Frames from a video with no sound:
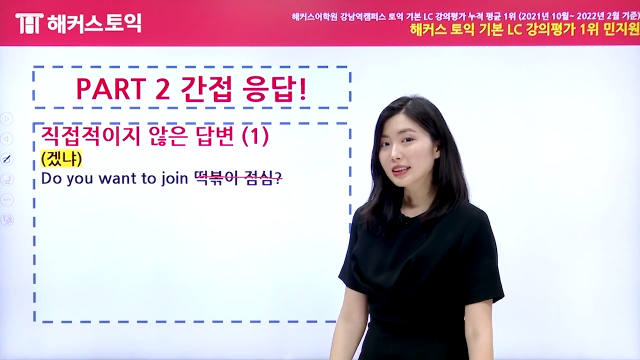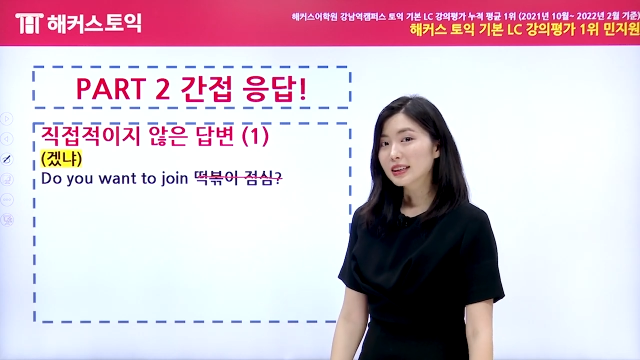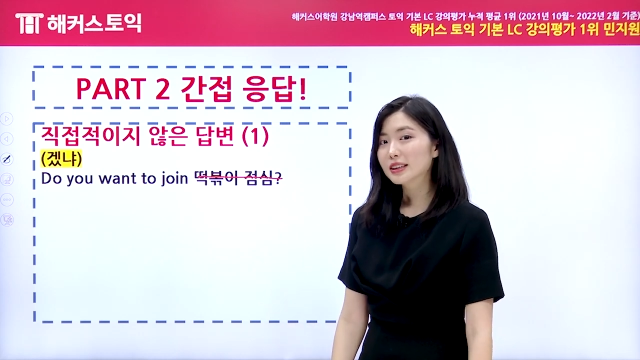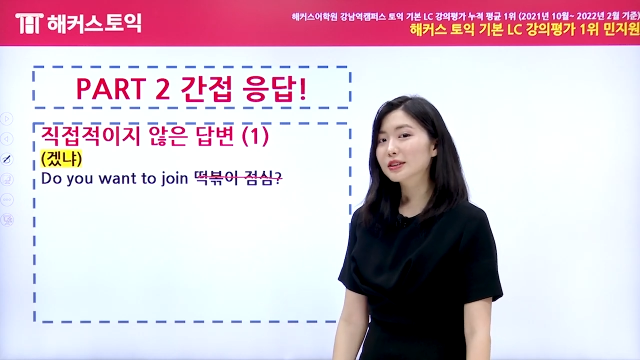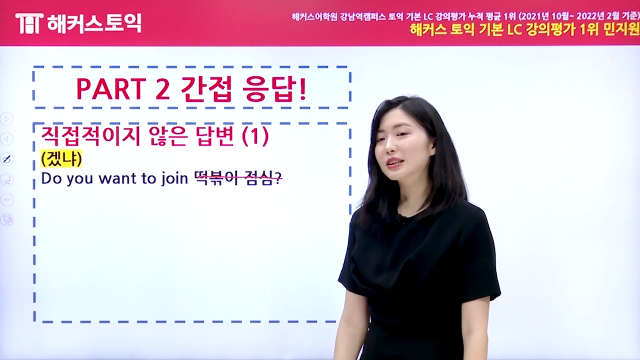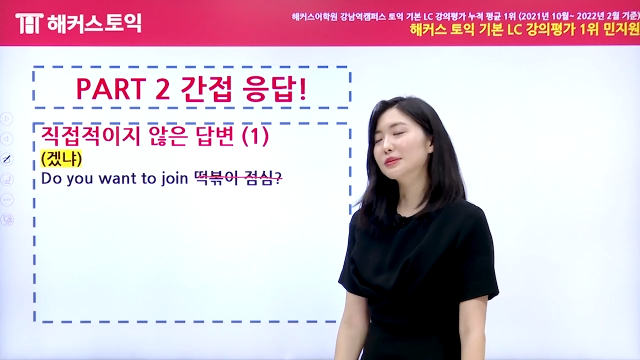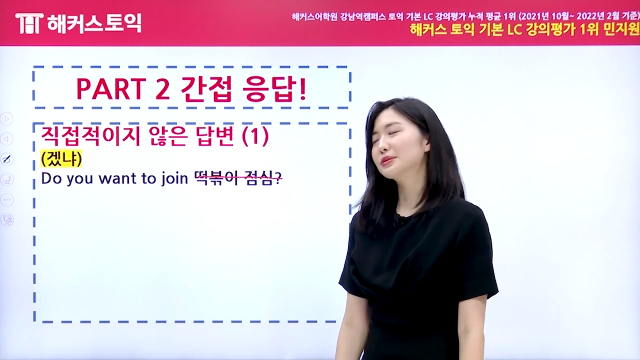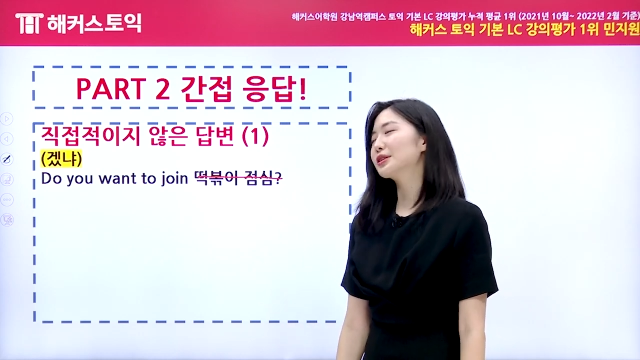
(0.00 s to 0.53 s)

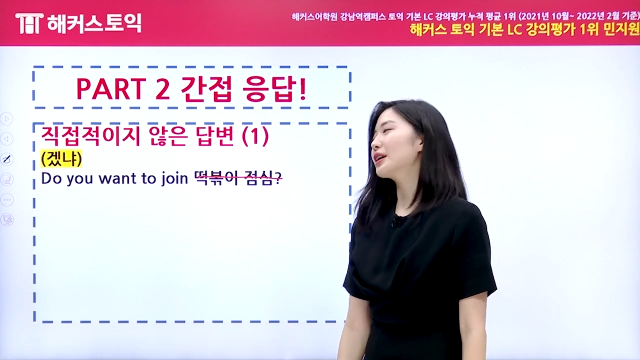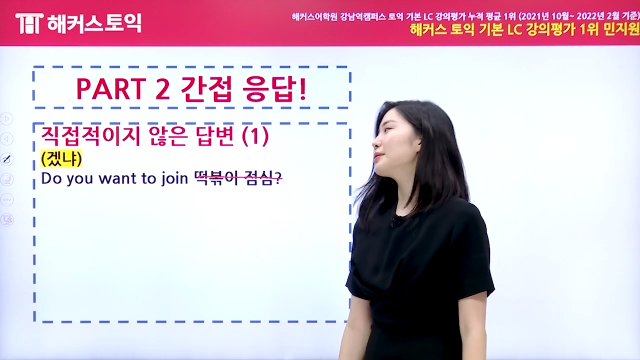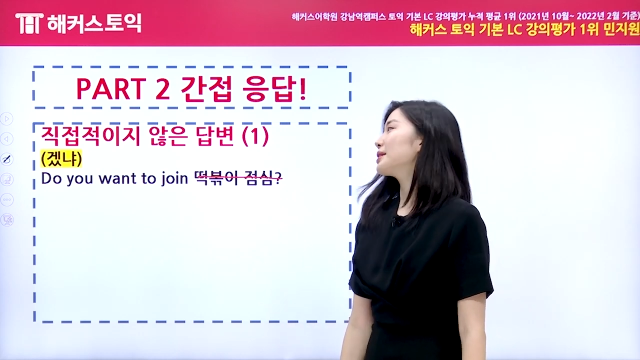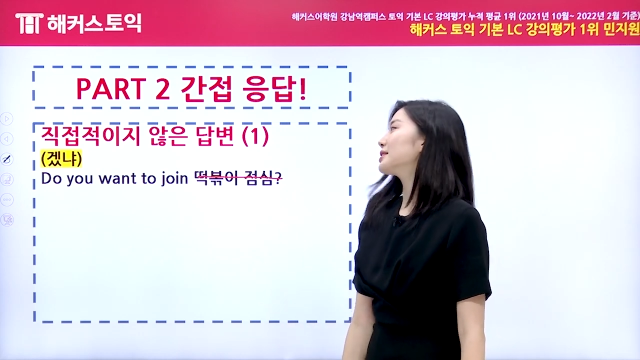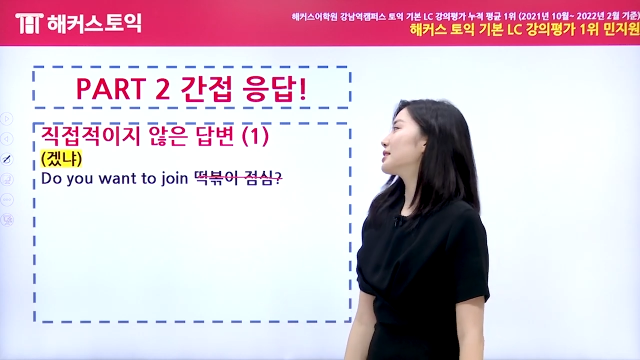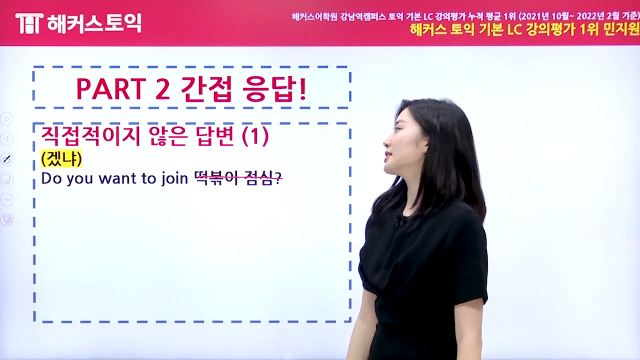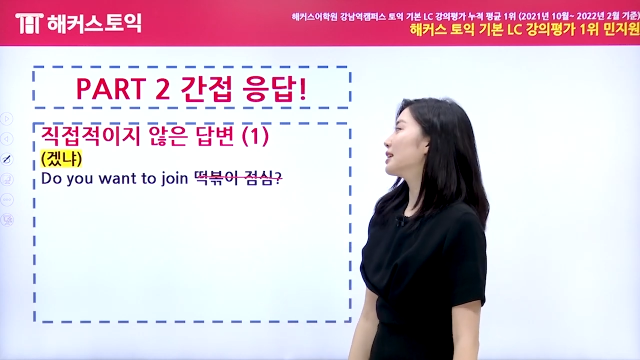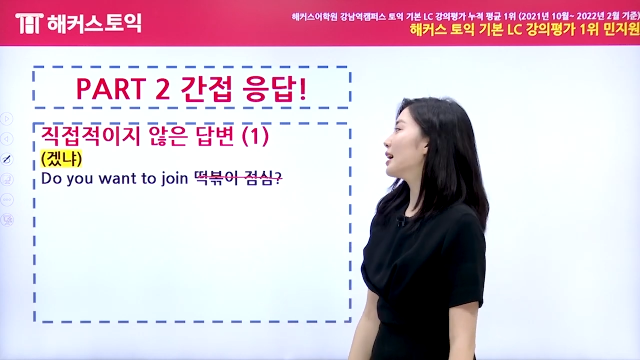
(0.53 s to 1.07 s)
이렇게
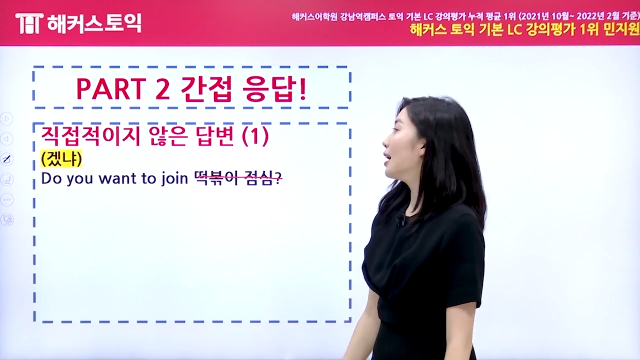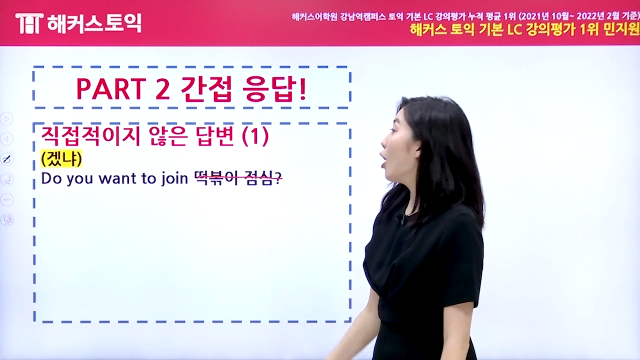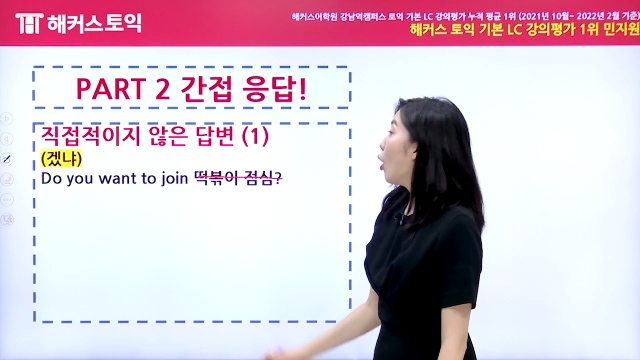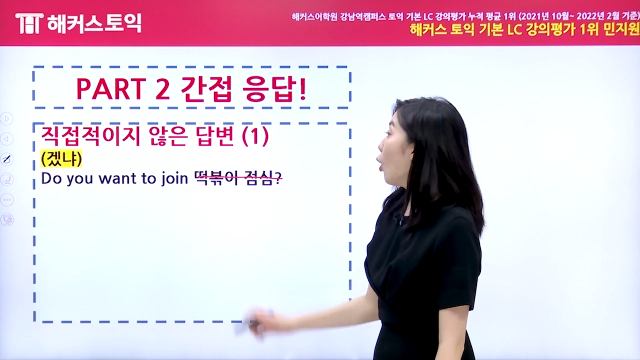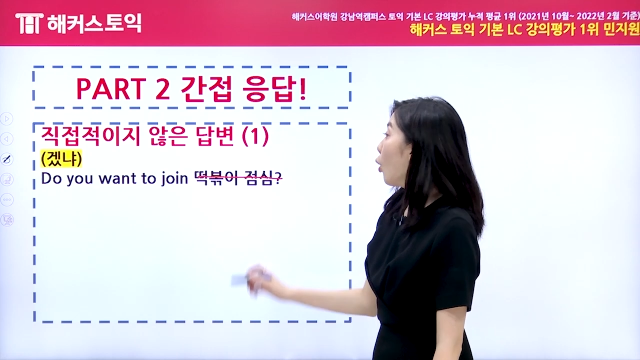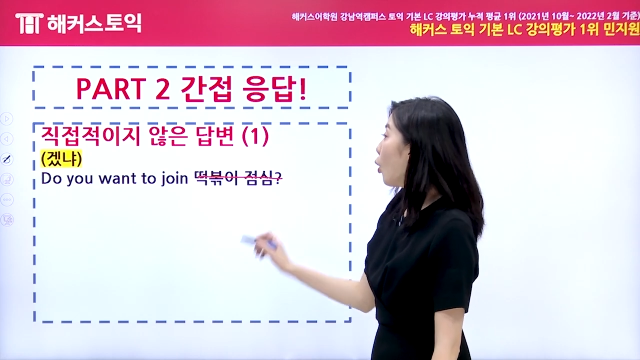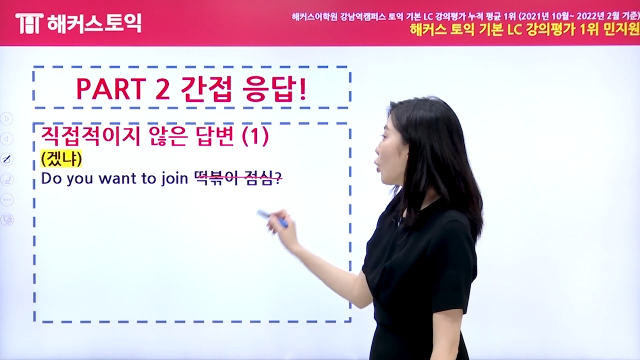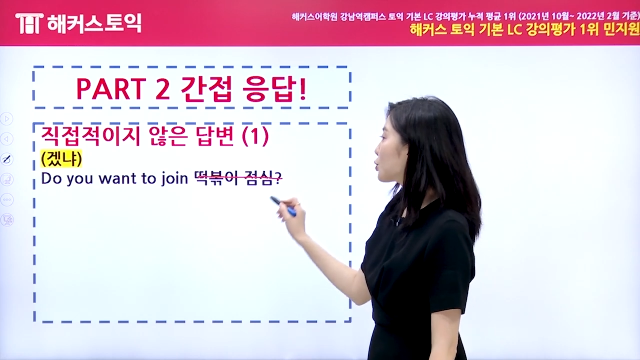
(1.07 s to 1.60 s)
물어봤을 때
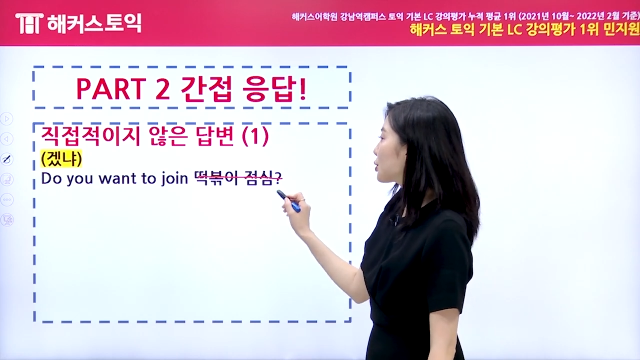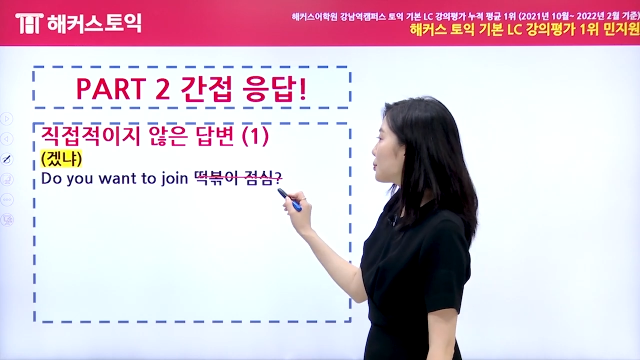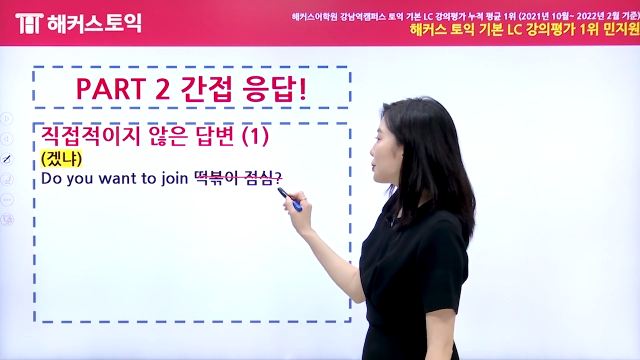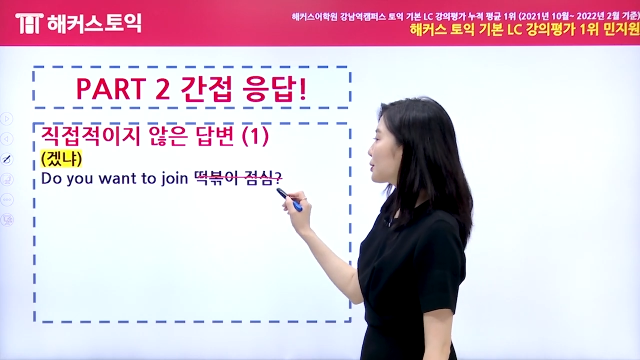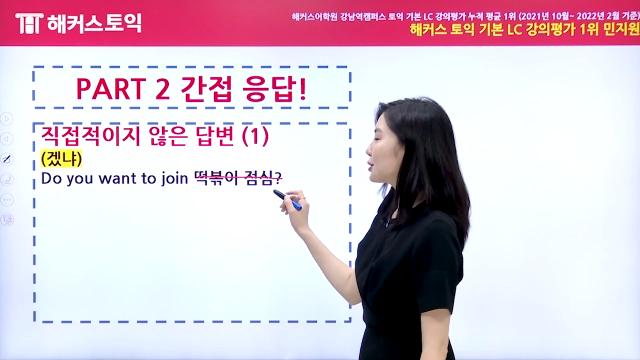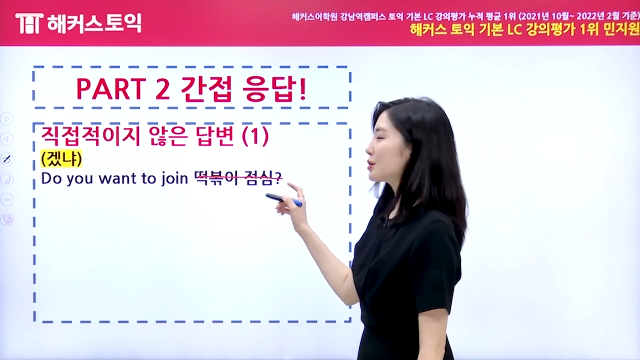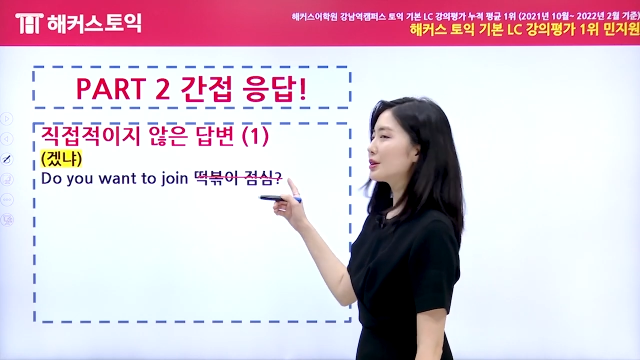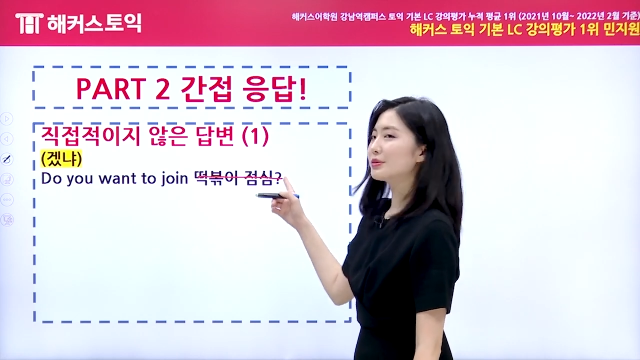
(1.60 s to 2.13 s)
오,
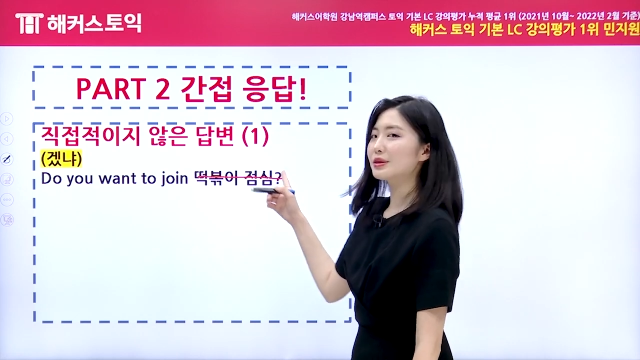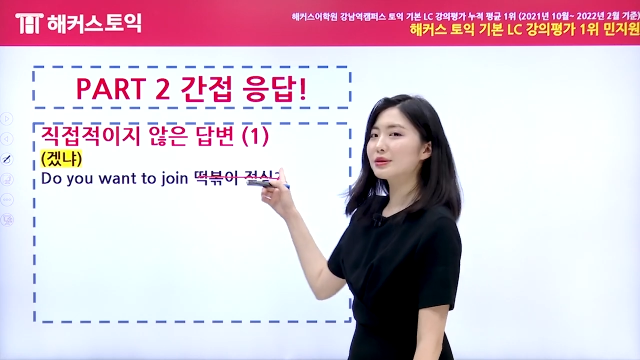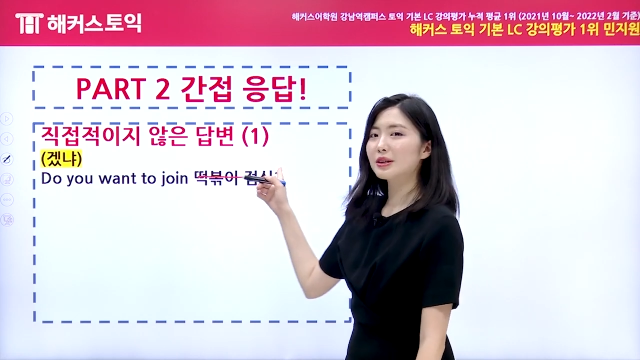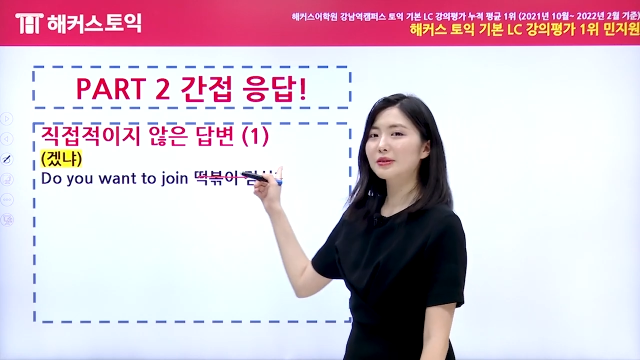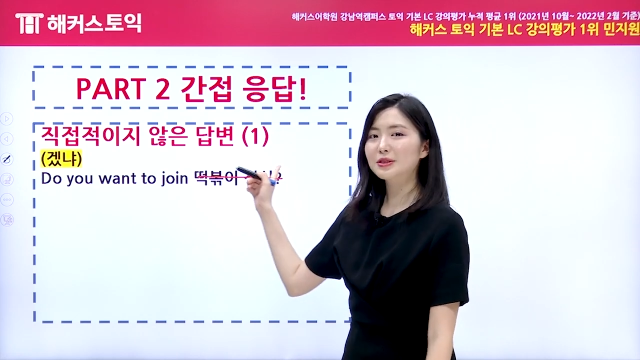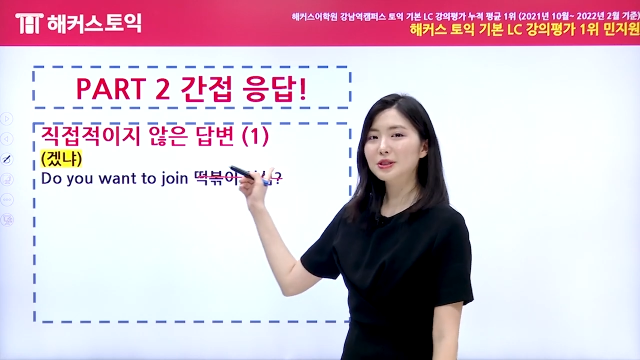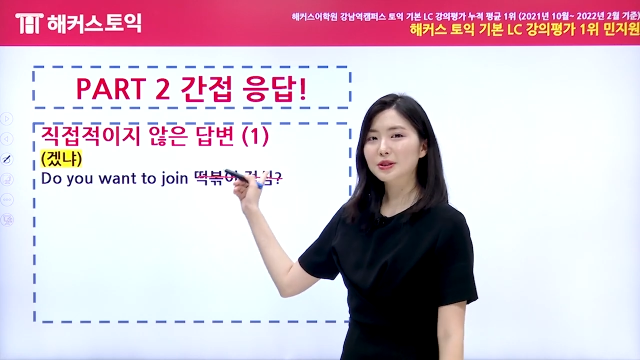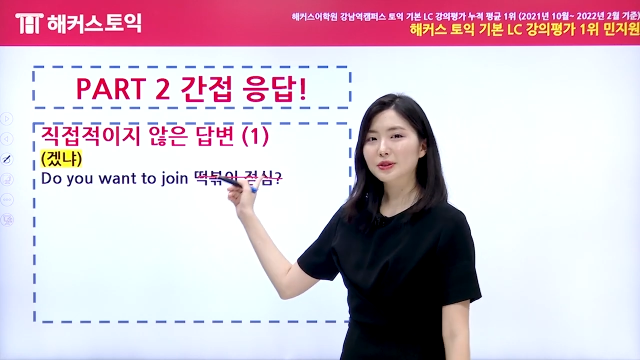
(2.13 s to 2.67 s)
떡볶이 점심
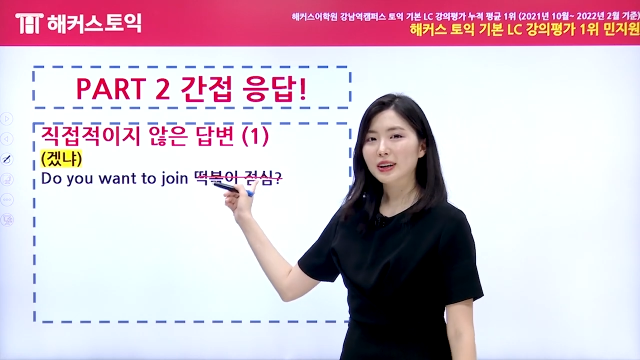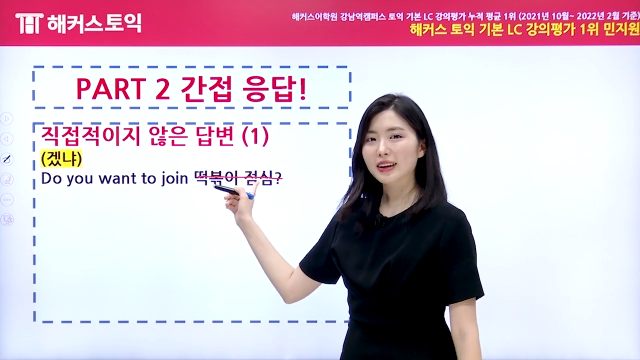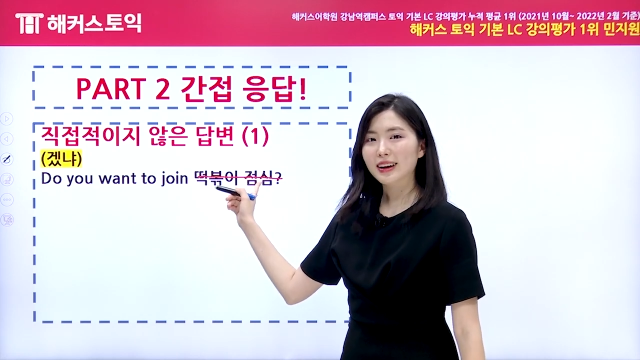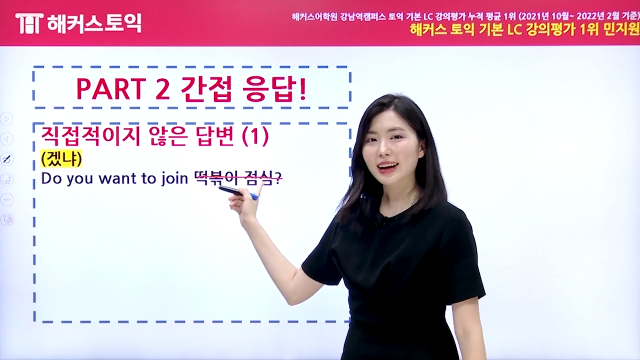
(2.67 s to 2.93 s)
너무 좋아요.